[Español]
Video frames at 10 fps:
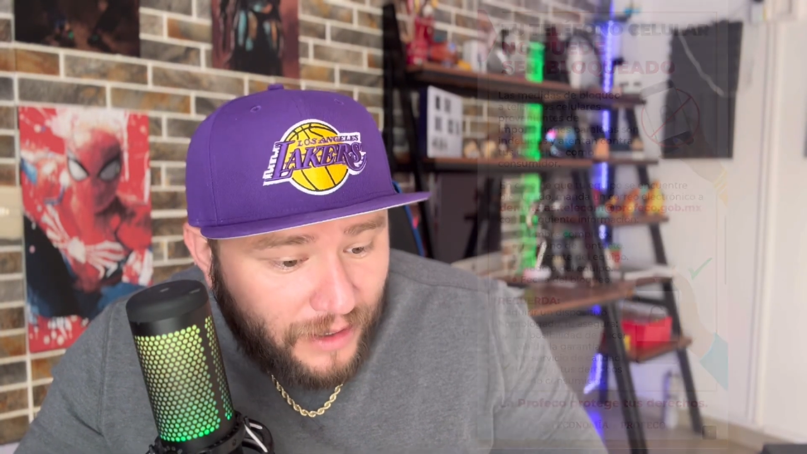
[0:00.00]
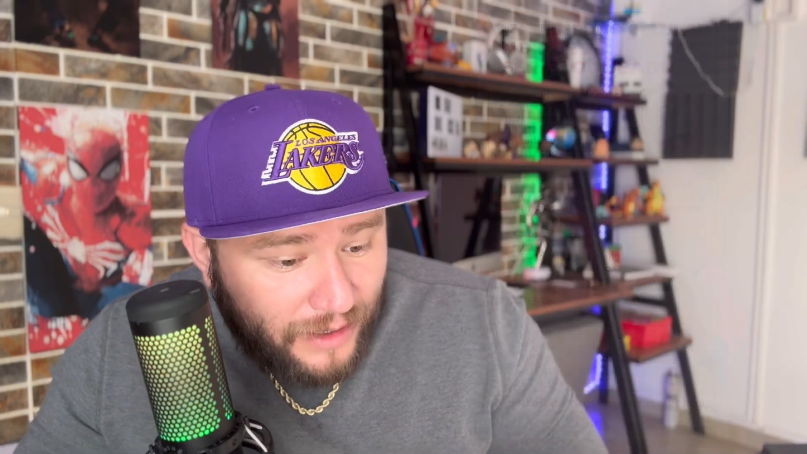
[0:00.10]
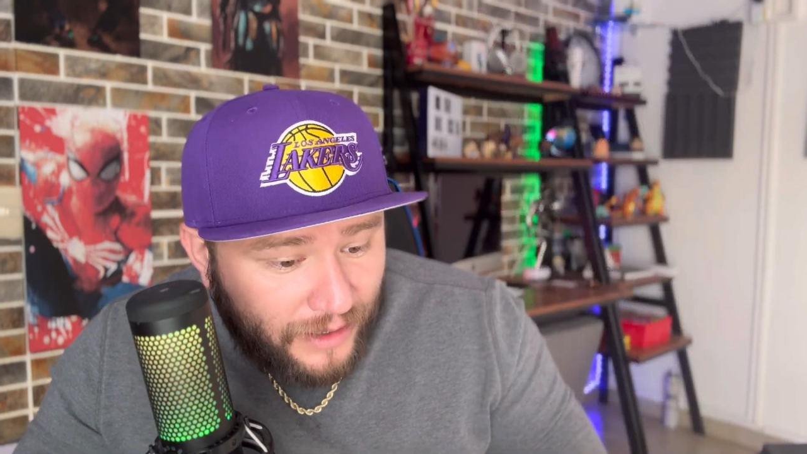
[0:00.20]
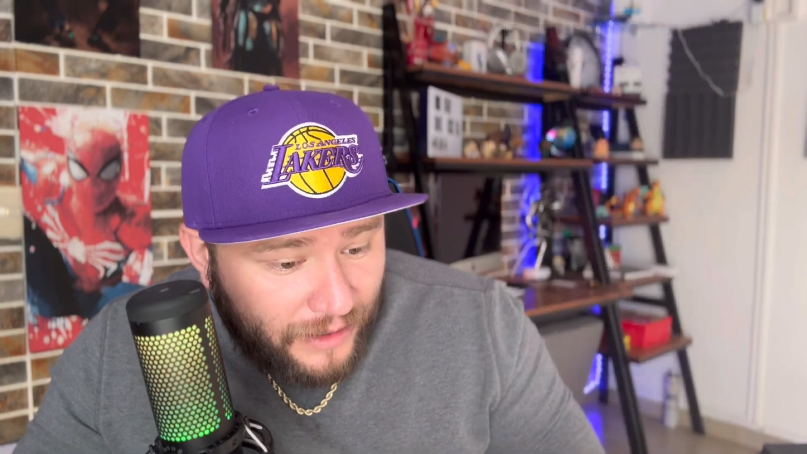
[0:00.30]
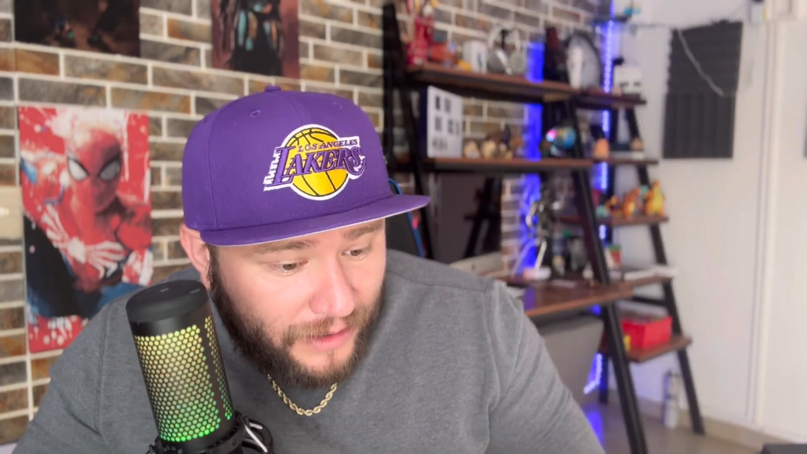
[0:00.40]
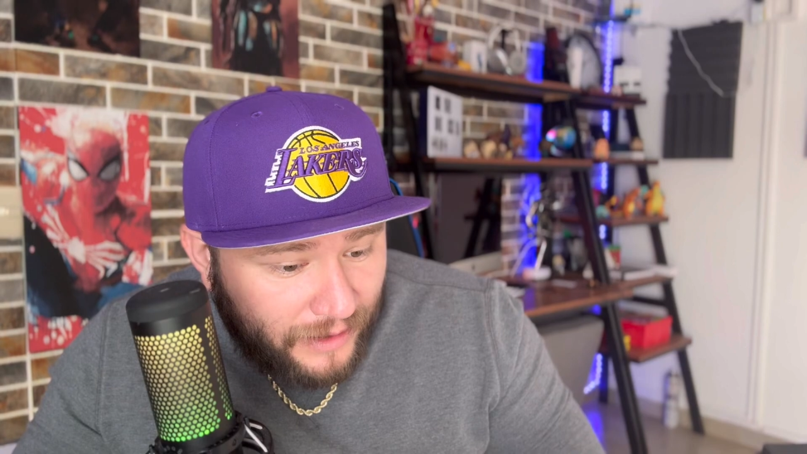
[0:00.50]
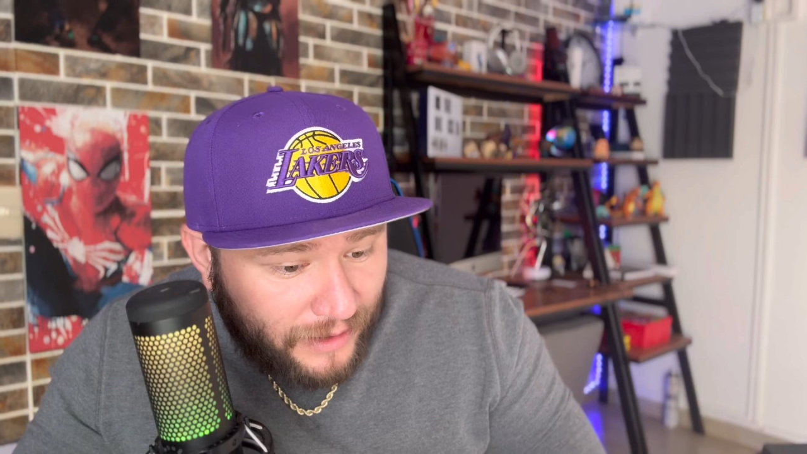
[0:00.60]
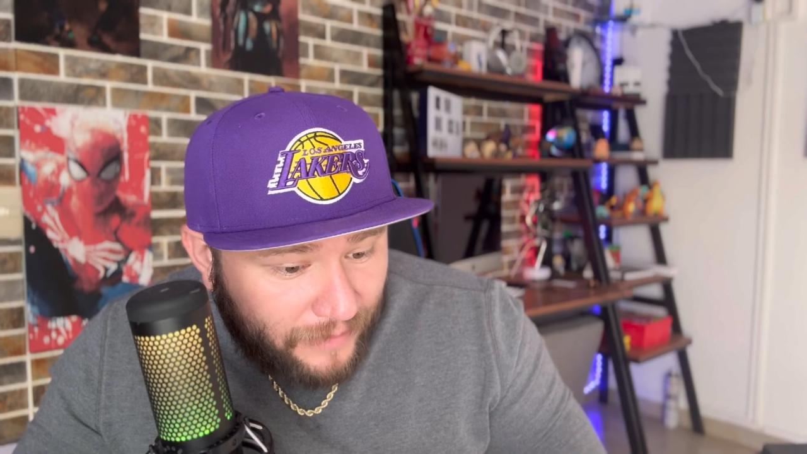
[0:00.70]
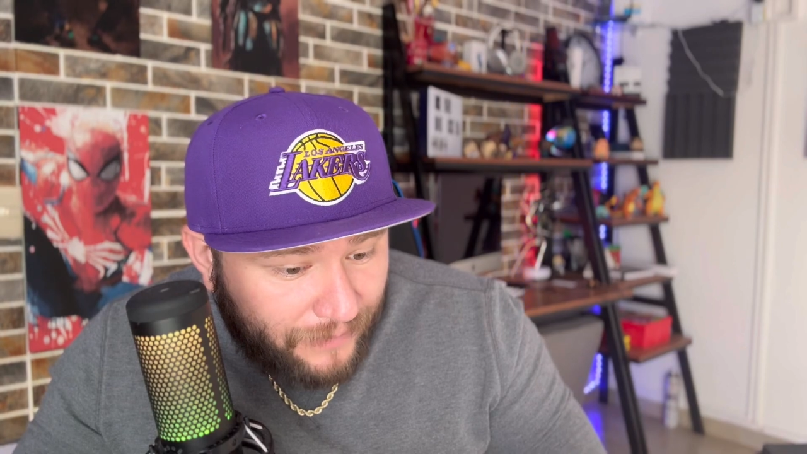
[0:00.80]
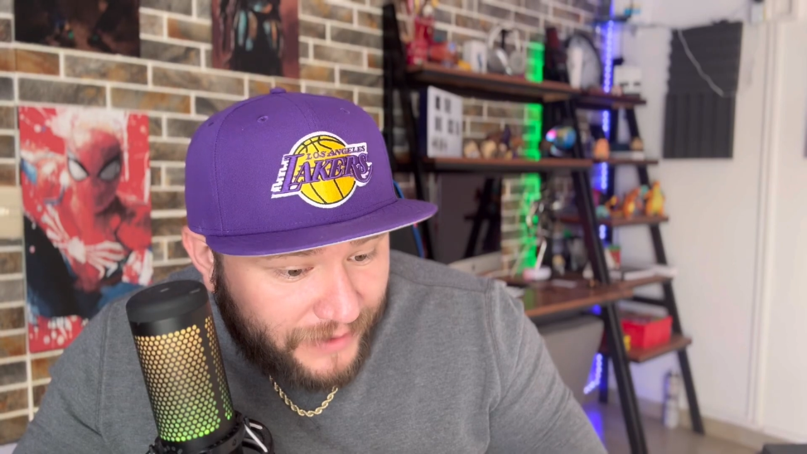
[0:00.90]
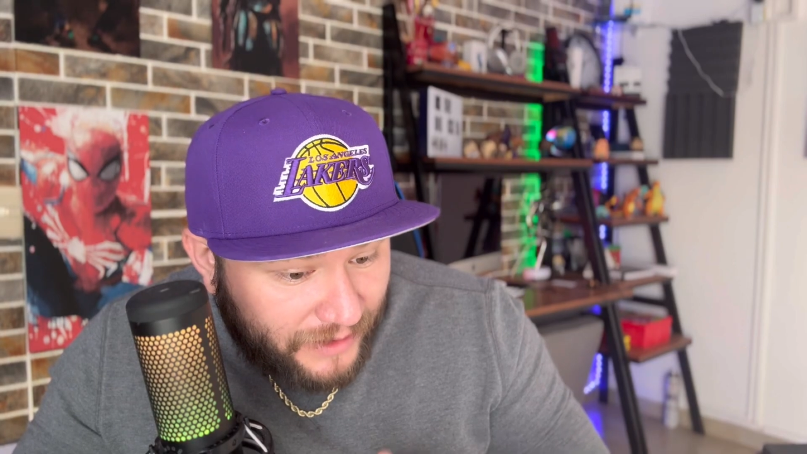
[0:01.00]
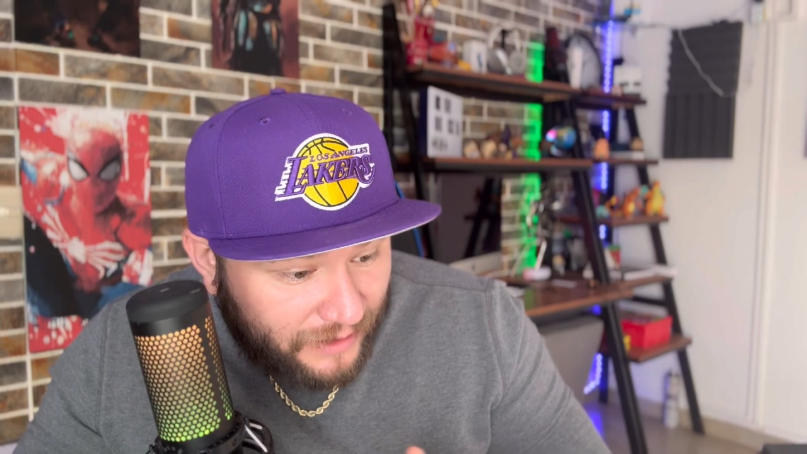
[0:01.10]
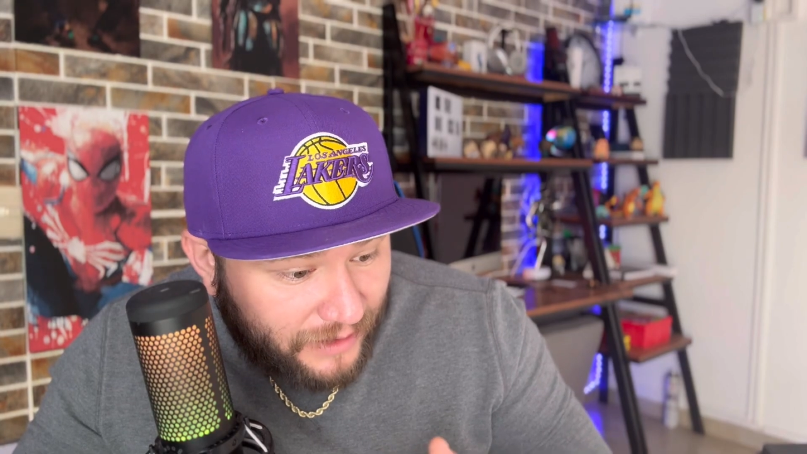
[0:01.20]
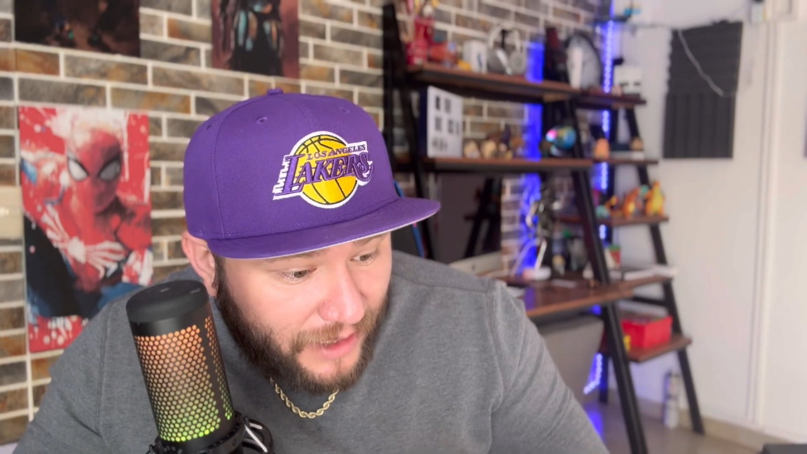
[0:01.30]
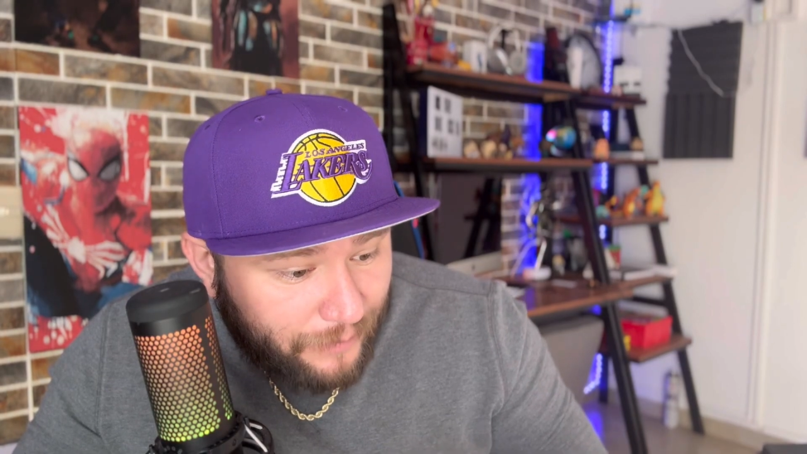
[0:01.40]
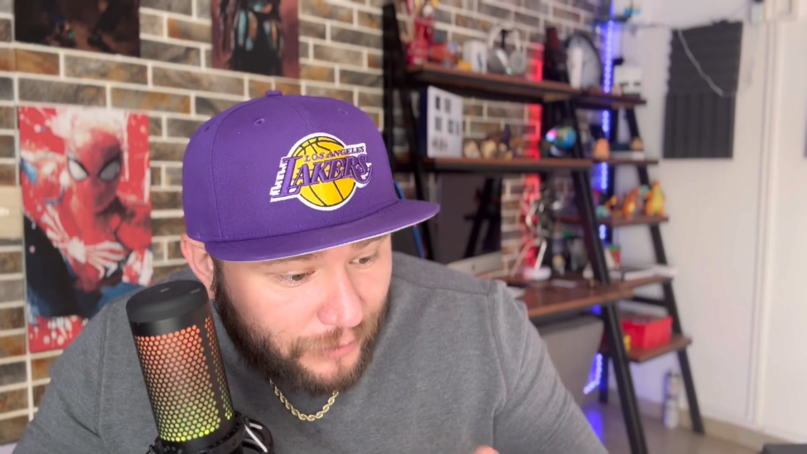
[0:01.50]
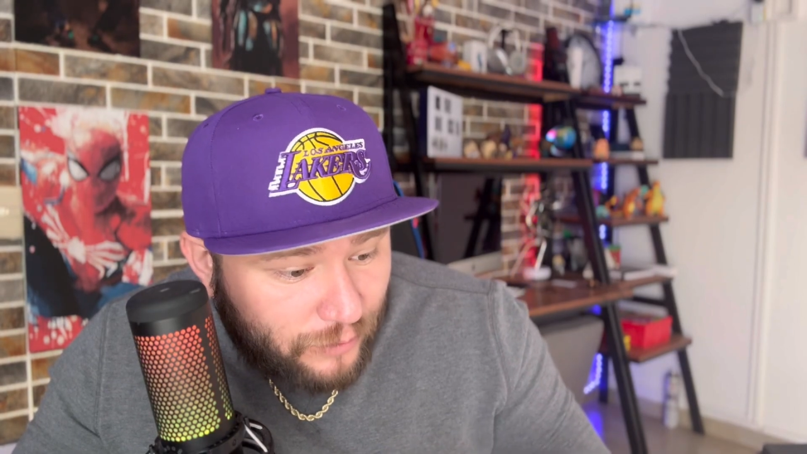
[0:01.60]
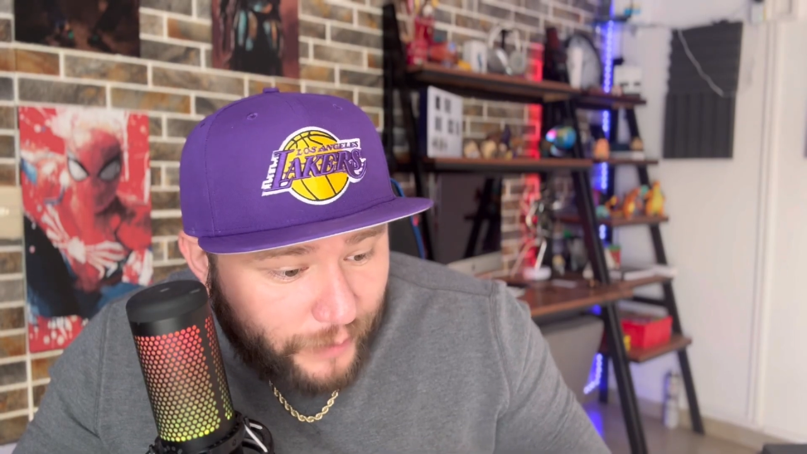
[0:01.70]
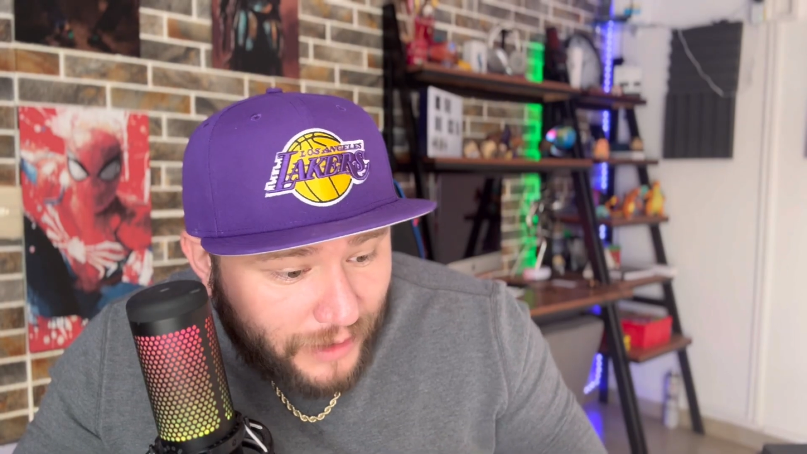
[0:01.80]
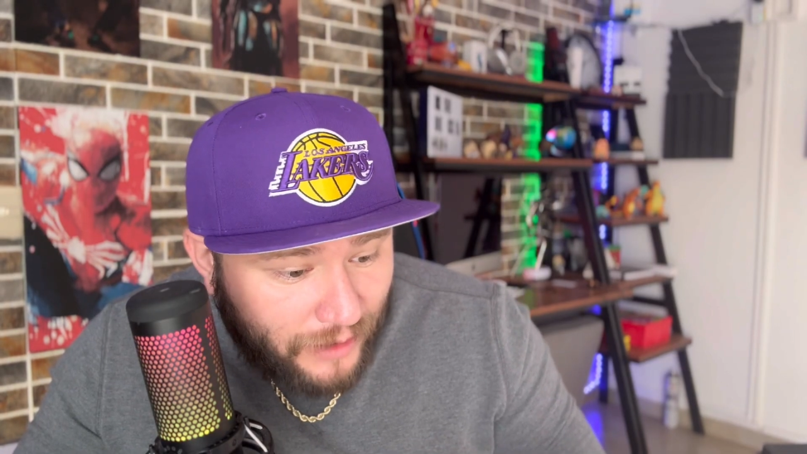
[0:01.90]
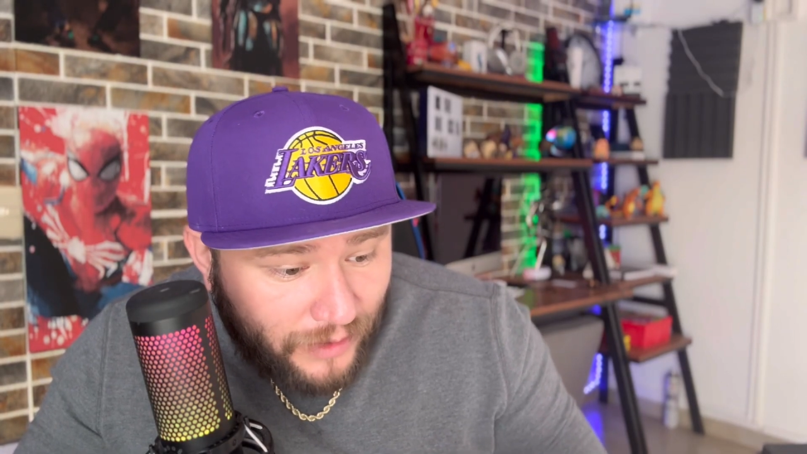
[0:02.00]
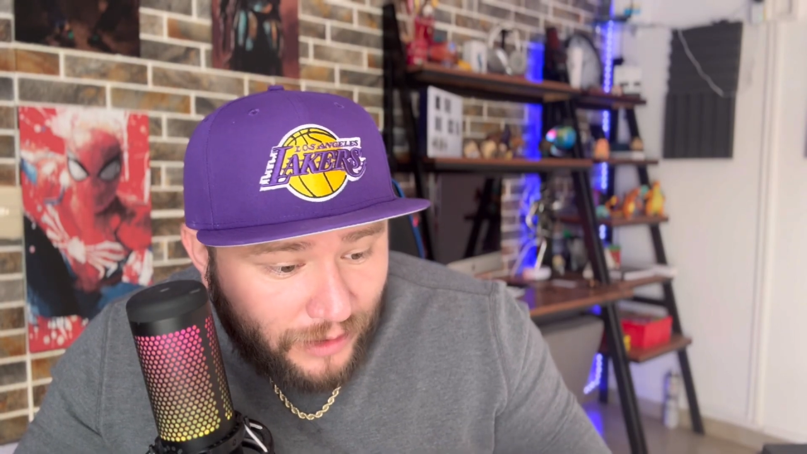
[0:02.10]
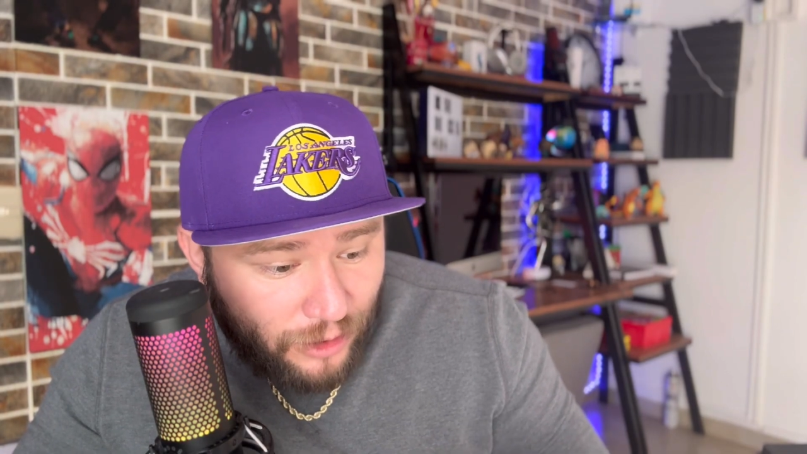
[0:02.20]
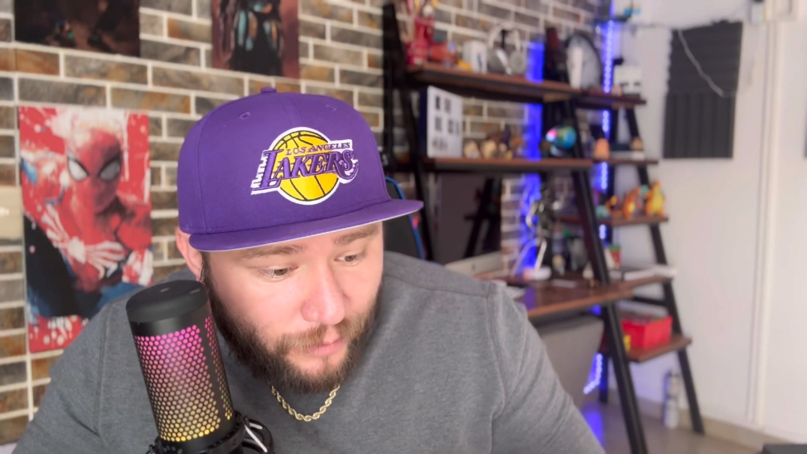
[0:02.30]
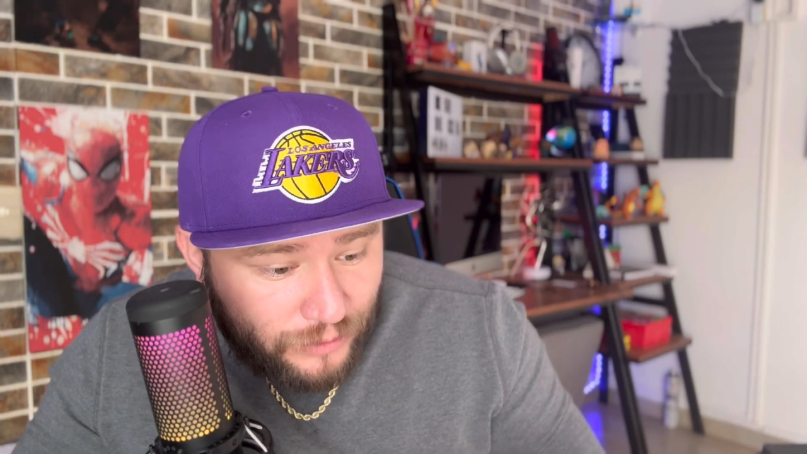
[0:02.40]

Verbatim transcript: Eh, ZTE por su parte no ha tenido